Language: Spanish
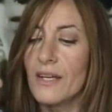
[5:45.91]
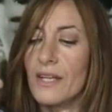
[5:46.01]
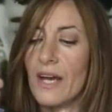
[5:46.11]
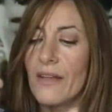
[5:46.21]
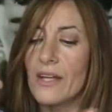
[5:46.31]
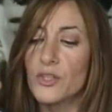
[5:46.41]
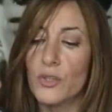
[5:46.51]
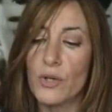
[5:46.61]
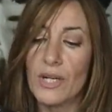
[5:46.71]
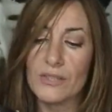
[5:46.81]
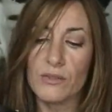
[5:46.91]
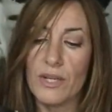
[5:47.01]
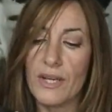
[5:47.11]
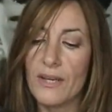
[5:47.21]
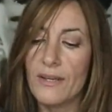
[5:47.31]
Nada, el chocolate
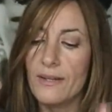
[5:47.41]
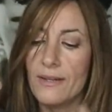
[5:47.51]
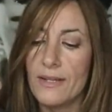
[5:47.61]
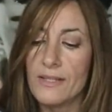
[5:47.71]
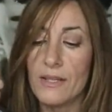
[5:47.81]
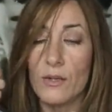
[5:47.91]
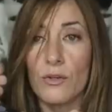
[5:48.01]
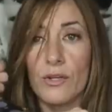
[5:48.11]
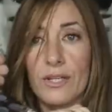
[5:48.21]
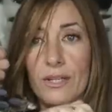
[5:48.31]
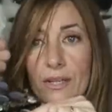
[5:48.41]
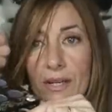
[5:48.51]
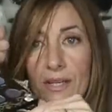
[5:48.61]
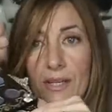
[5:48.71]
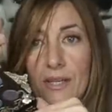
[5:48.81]
soleil, este colorete de
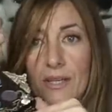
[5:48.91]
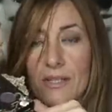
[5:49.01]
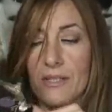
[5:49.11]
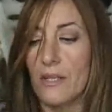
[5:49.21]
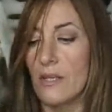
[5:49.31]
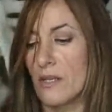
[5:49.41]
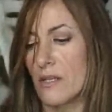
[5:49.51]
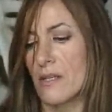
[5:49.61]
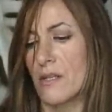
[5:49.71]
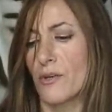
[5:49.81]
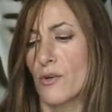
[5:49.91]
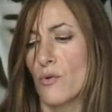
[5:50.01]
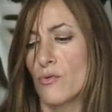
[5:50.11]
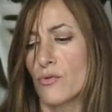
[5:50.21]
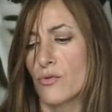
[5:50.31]
aquí, que es el
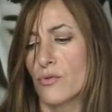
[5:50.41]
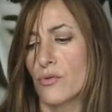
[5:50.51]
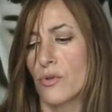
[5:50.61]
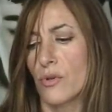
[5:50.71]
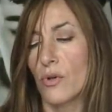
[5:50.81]
rose